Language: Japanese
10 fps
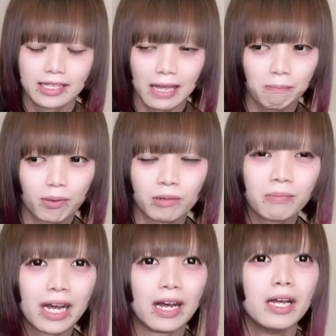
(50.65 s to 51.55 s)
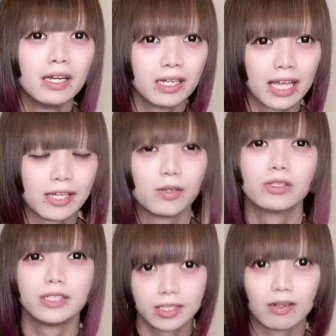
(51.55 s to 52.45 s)
で一本まあ化
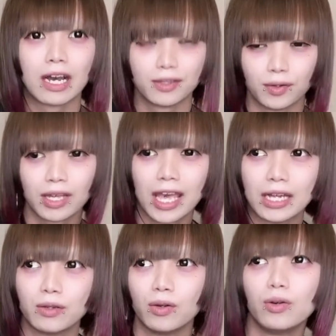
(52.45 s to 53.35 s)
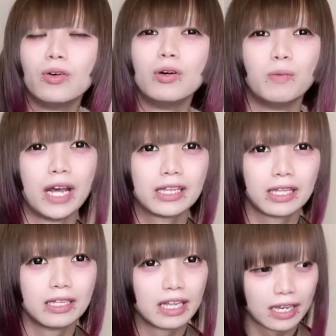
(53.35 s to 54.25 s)
粧水とかのケアの方法も
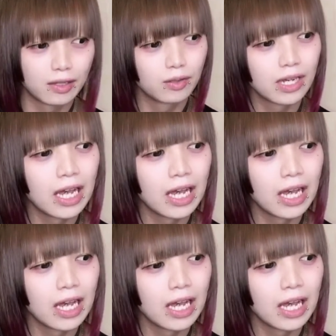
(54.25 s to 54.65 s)
やったんだけど、